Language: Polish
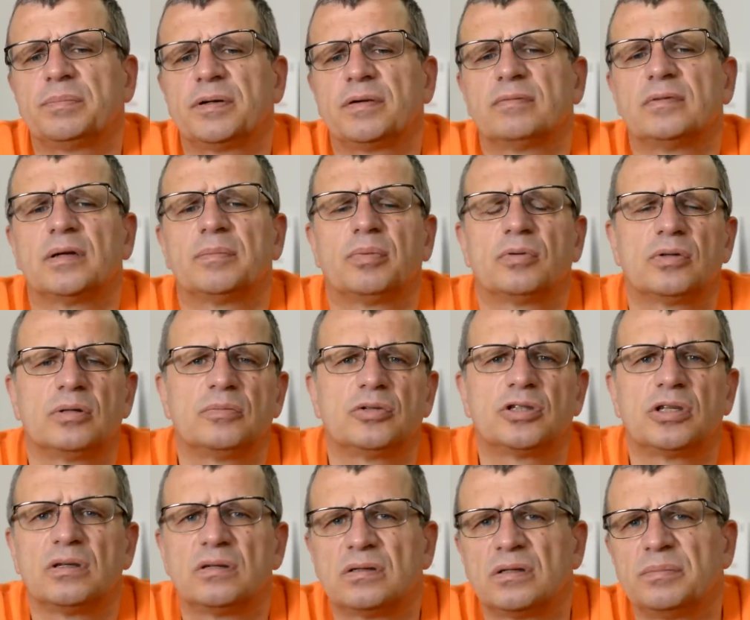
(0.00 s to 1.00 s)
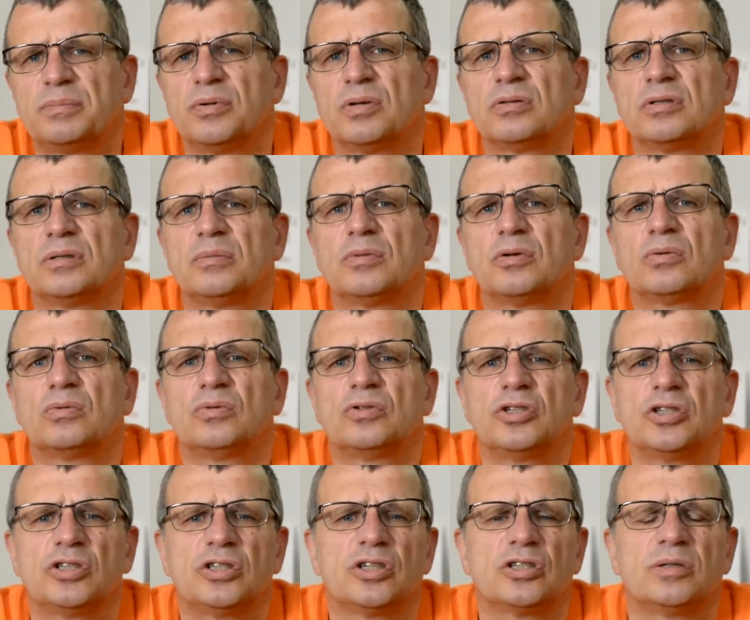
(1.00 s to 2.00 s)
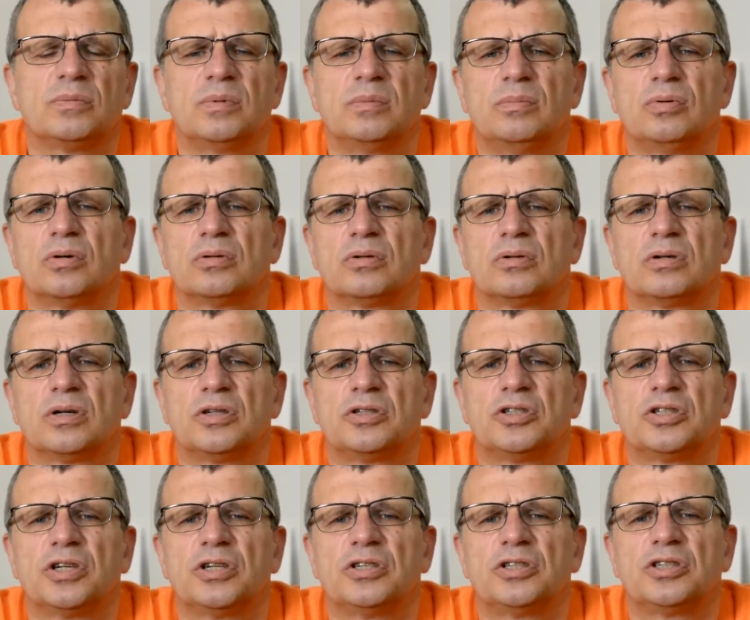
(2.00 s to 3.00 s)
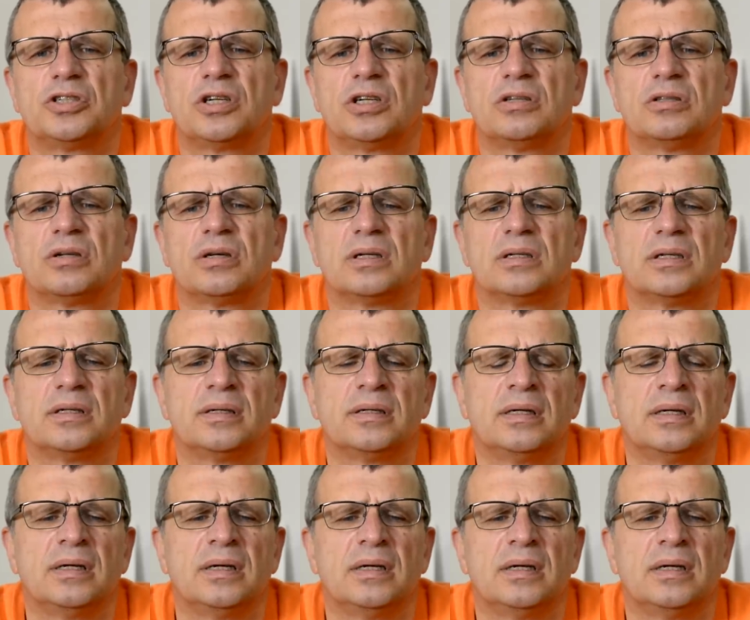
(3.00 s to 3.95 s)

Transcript: prawda, po tym 45 roku życia, żeby było trochę częściej, no ale